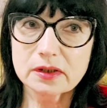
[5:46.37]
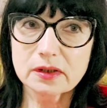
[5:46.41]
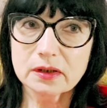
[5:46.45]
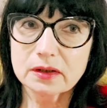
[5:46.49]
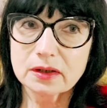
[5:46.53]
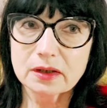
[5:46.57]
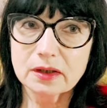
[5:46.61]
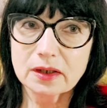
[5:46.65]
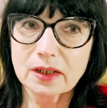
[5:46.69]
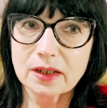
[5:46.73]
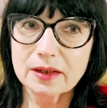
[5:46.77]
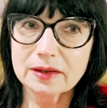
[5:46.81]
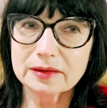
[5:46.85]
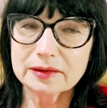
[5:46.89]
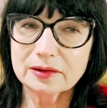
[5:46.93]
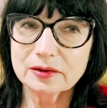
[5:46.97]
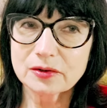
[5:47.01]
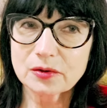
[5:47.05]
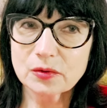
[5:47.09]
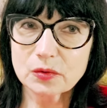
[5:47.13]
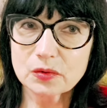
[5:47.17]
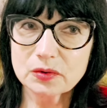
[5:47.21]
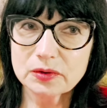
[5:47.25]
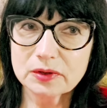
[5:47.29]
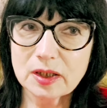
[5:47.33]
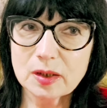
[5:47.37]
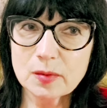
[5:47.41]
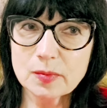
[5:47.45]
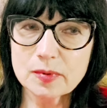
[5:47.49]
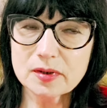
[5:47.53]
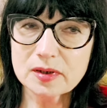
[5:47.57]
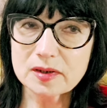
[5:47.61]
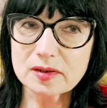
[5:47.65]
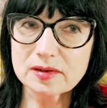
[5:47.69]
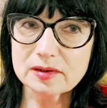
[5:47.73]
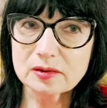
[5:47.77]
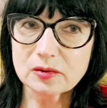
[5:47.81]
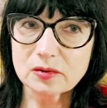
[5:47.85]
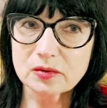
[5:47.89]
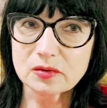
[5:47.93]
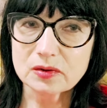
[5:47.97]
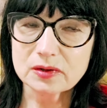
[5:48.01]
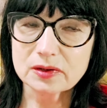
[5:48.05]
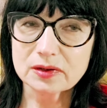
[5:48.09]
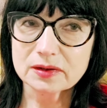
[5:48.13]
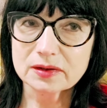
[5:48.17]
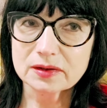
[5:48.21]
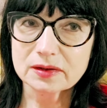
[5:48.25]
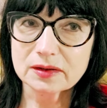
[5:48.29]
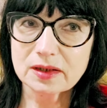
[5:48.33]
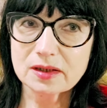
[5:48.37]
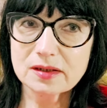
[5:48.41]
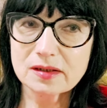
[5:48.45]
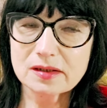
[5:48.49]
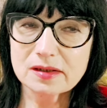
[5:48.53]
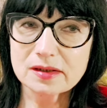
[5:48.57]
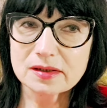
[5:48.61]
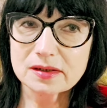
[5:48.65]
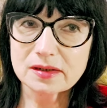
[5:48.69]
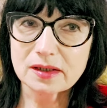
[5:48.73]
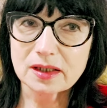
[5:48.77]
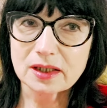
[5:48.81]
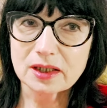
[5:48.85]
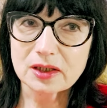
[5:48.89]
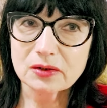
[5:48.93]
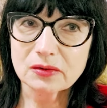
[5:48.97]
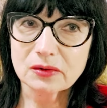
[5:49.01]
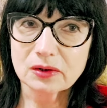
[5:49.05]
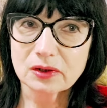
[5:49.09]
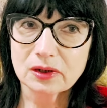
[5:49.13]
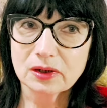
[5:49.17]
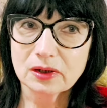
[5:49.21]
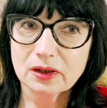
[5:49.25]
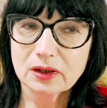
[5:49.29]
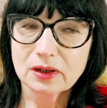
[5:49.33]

какая-то ерунда происходит, я не знаю.